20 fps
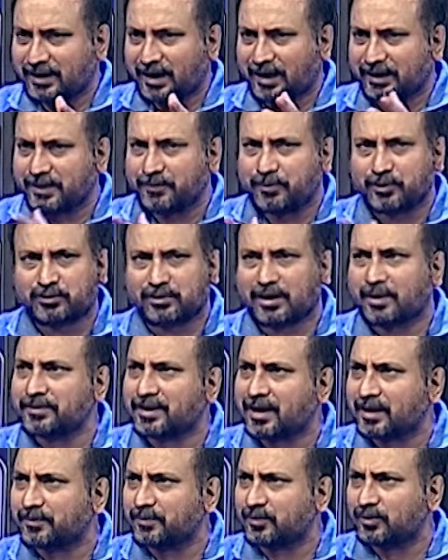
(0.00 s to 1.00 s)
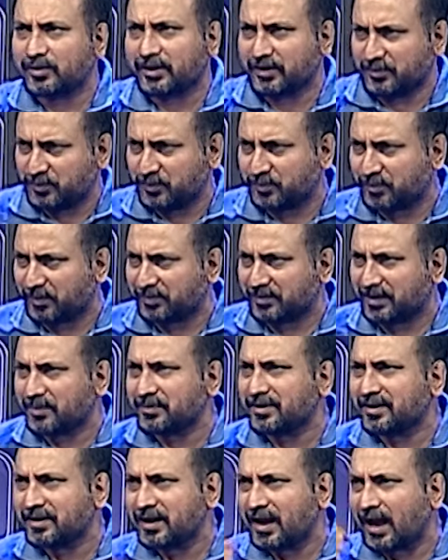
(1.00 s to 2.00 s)
আর এই বোতল আমি আঁকবো ওকে নো প্রবলেম
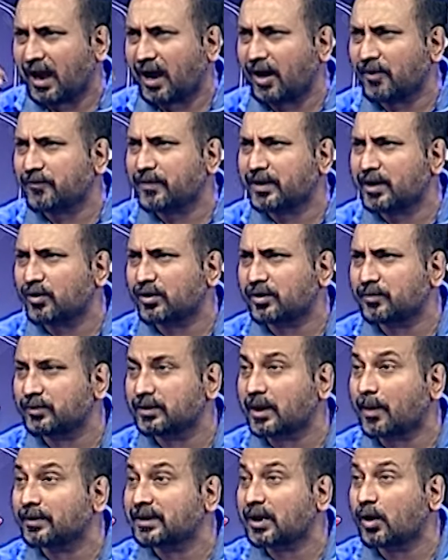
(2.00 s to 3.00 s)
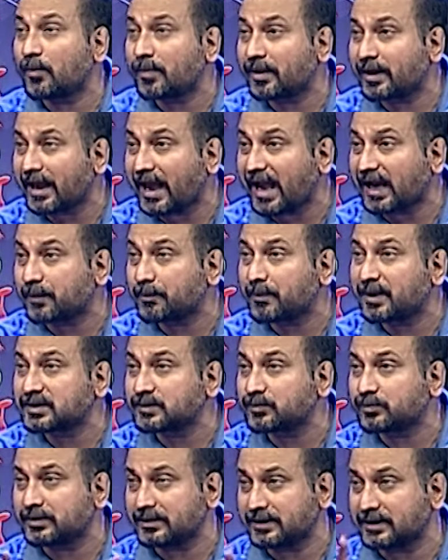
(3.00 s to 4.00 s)
আমি হাফ এন আওয়ারের মধ্যে আবার তাও আবার এক মাস
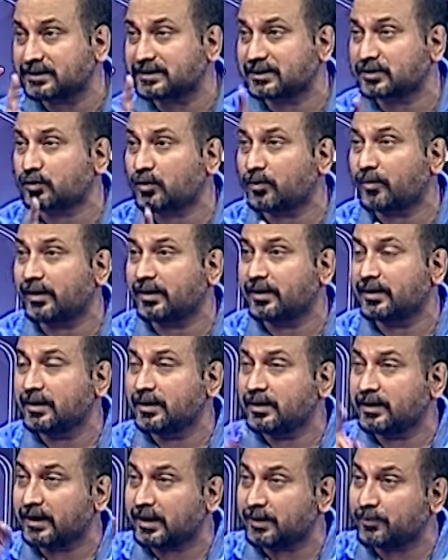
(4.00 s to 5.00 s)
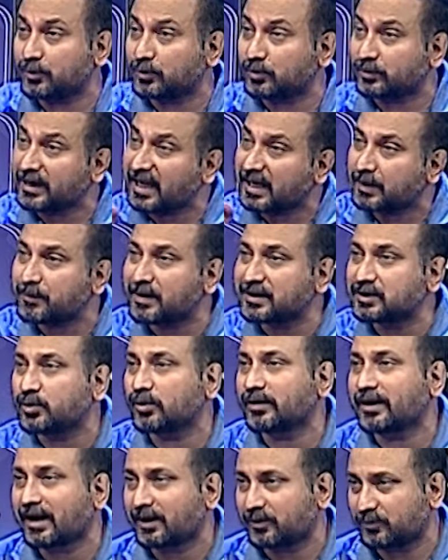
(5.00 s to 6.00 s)
দিয়েছে সময় এই বোতলটা এক মাস
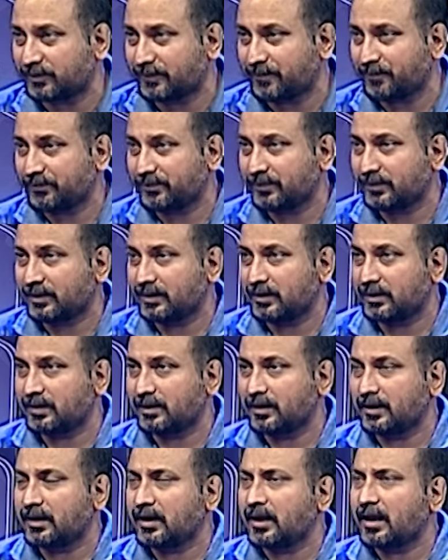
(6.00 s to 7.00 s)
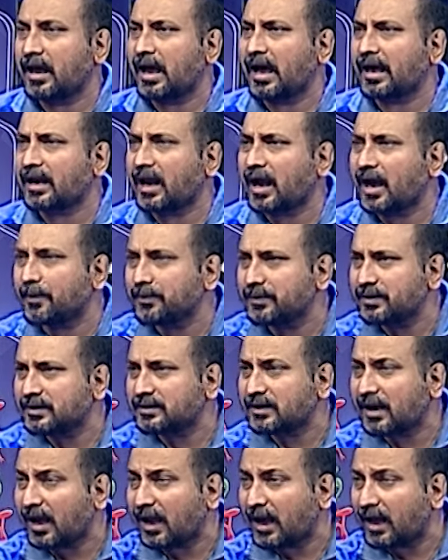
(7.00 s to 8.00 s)
ধরে আঁকো আর আমি
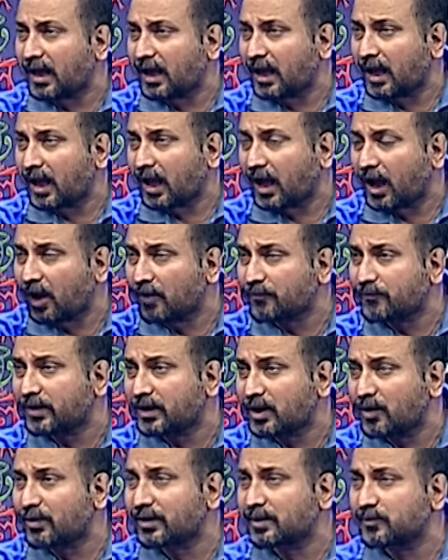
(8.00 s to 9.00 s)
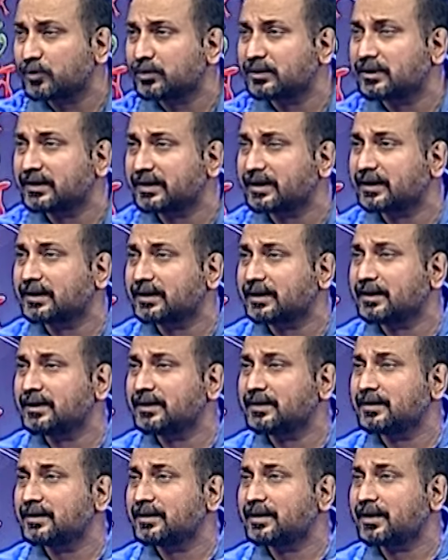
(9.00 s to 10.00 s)
এটা হাফ এন আওয়ারের মধ্যে এঁকে
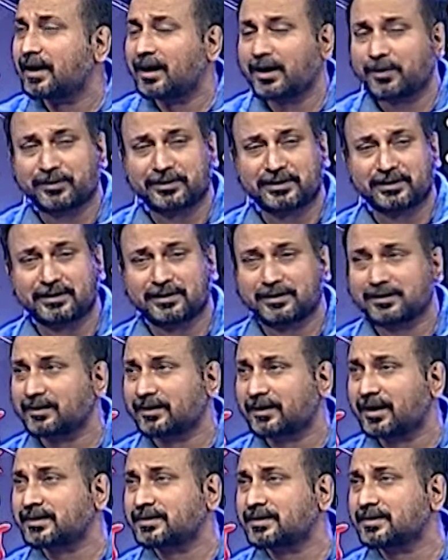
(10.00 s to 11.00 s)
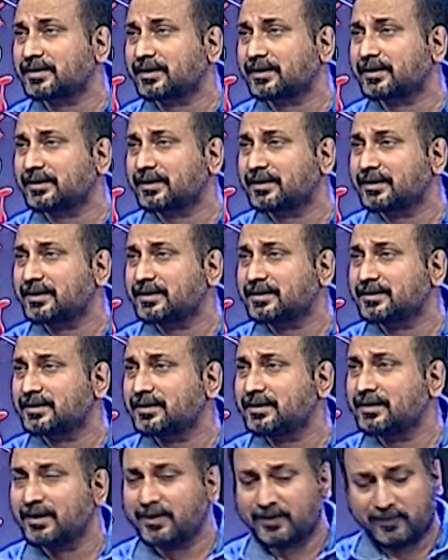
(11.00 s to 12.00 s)
আমাদের ক্লাস টিচারকে দেখিয়েছি
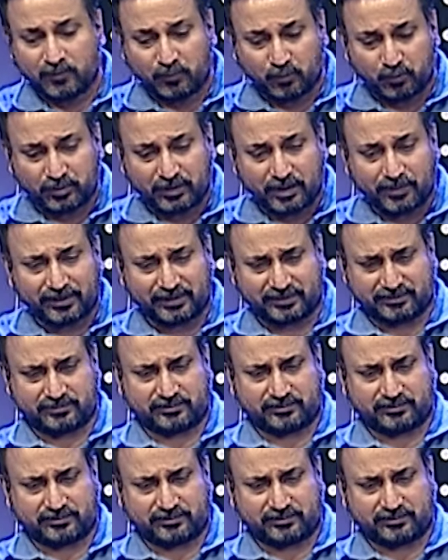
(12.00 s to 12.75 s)
উনি আমার